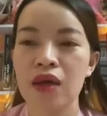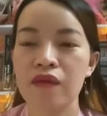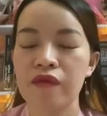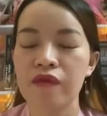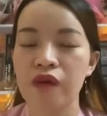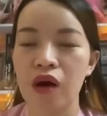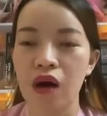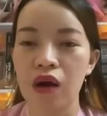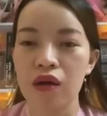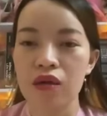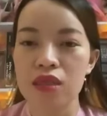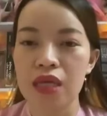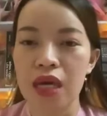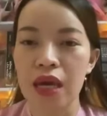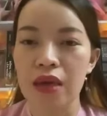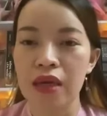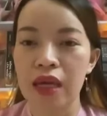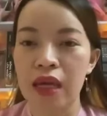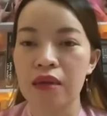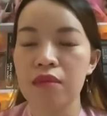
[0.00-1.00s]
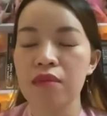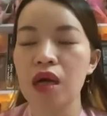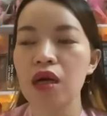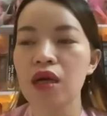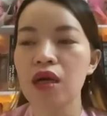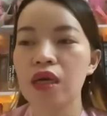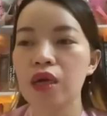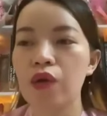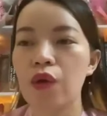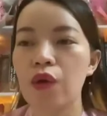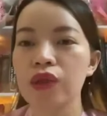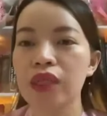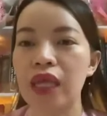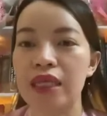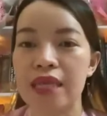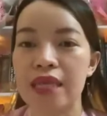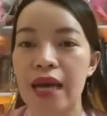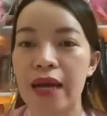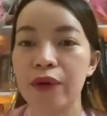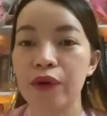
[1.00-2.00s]
và họ sẽ đánh mất cái khối tài
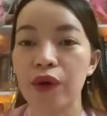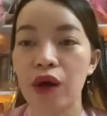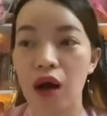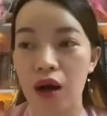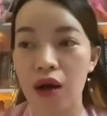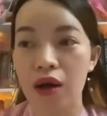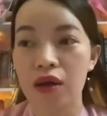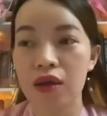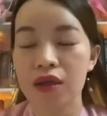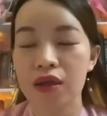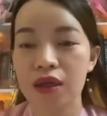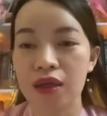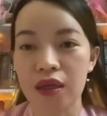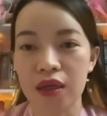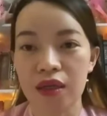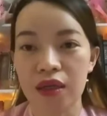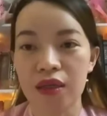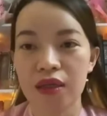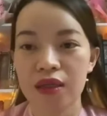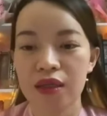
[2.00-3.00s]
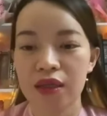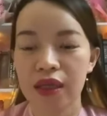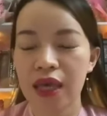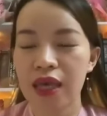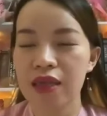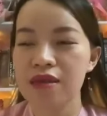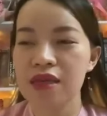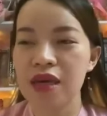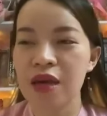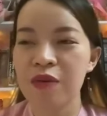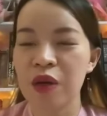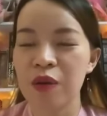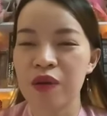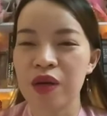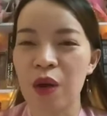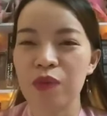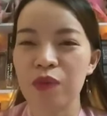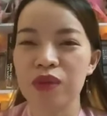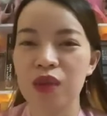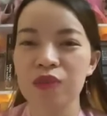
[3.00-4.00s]
sản của họ à, các anh chị em nào
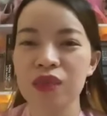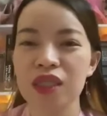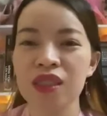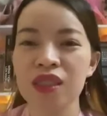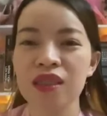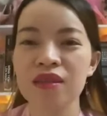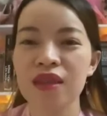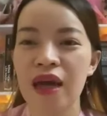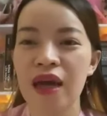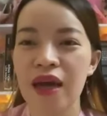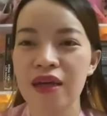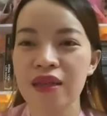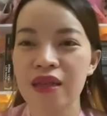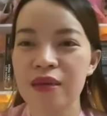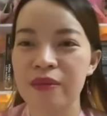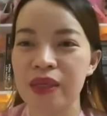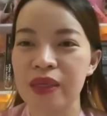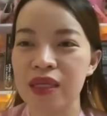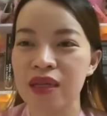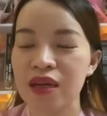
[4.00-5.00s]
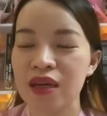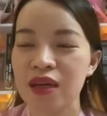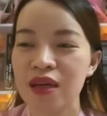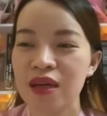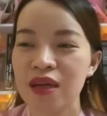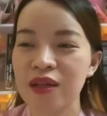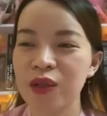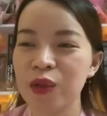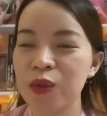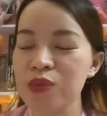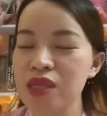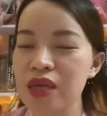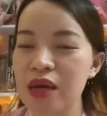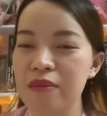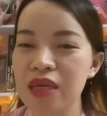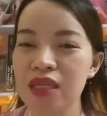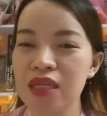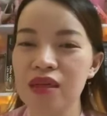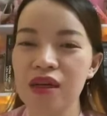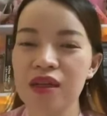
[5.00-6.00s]
đọc thông tin kinh tế thì mình mình cũng sẽ
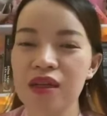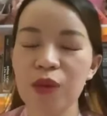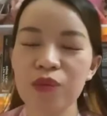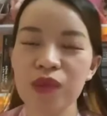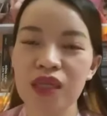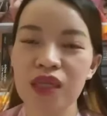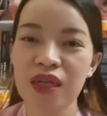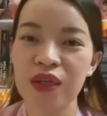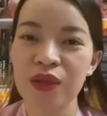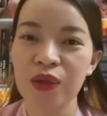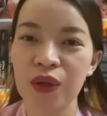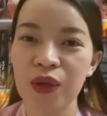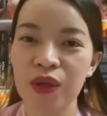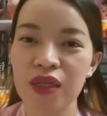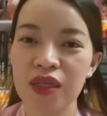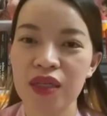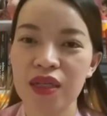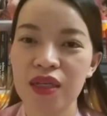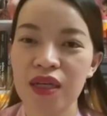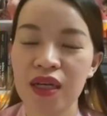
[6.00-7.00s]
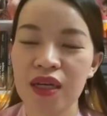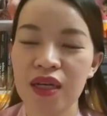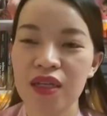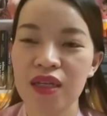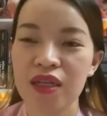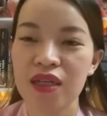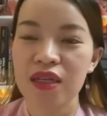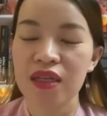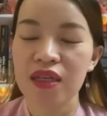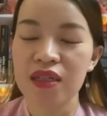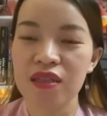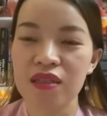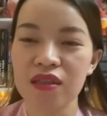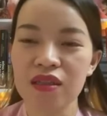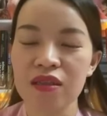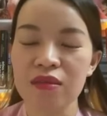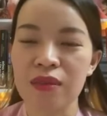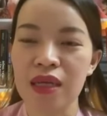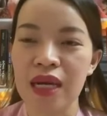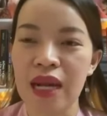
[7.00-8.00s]
biết những cái thông tin này thôi à, những
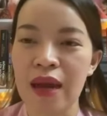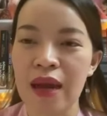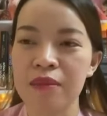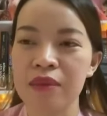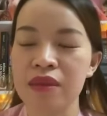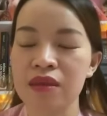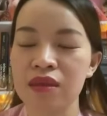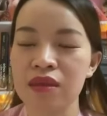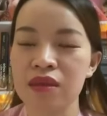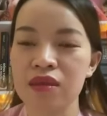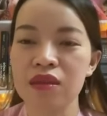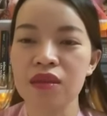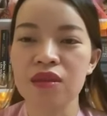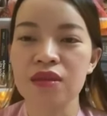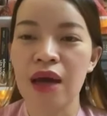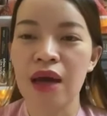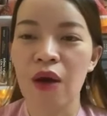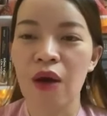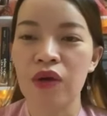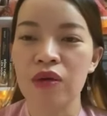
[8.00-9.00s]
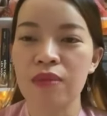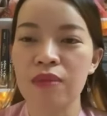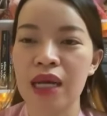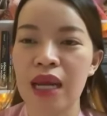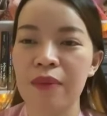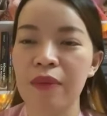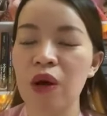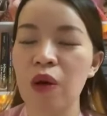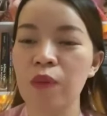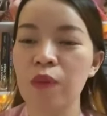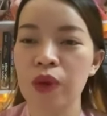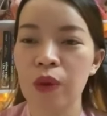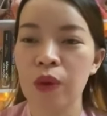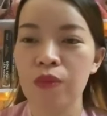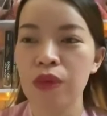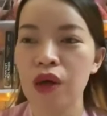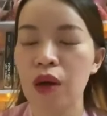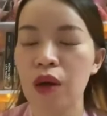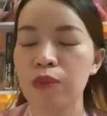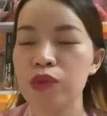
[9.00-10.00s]
người mà làm những người giàu ấy mà làm không đúng
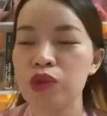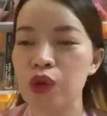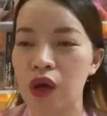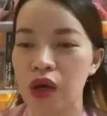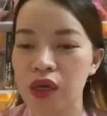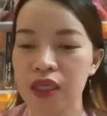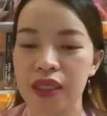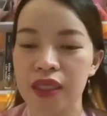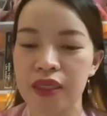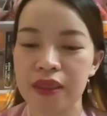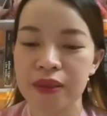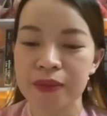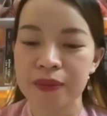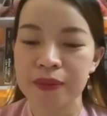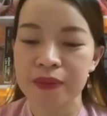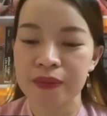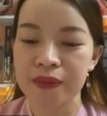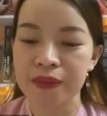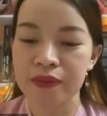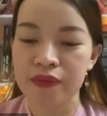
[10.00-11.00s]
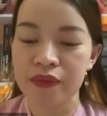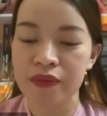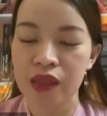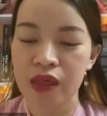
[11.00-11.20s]
không chuẩn này ừ,